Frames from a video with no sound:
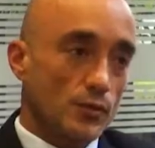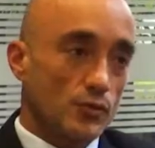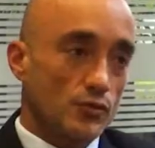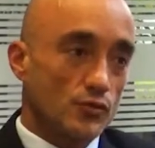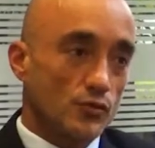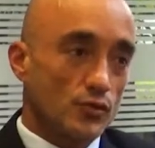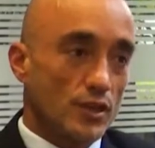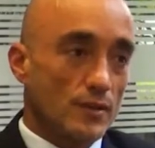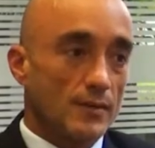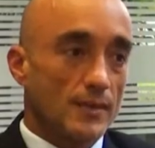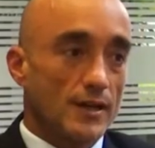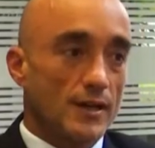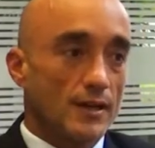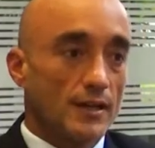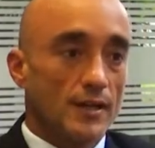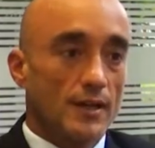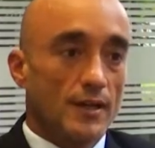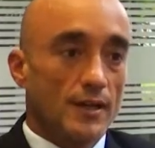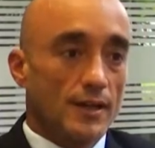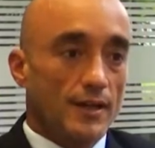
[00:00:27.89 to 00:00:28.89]
pues es un tema
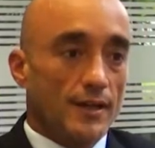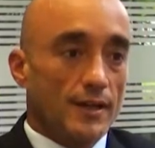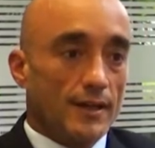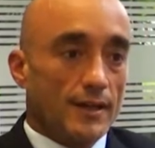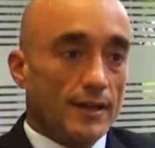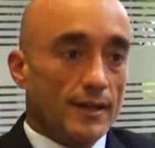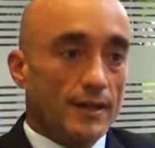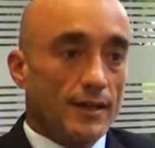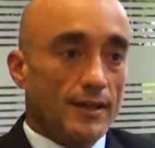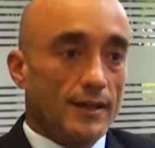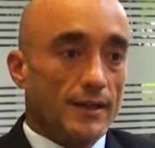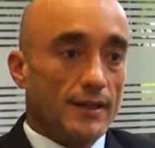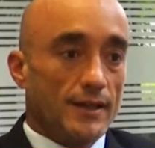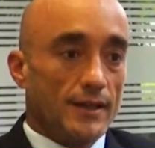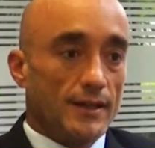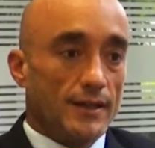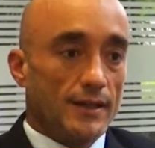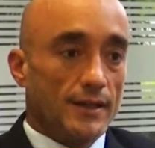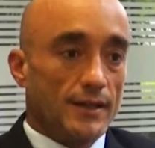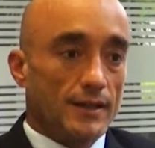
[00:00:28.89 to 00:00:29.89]

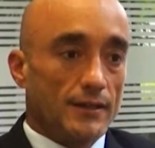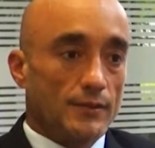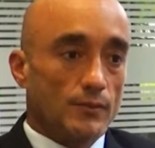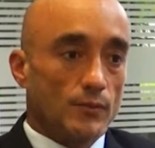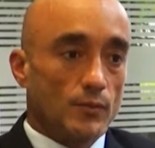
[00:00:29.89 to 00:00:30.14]
eh,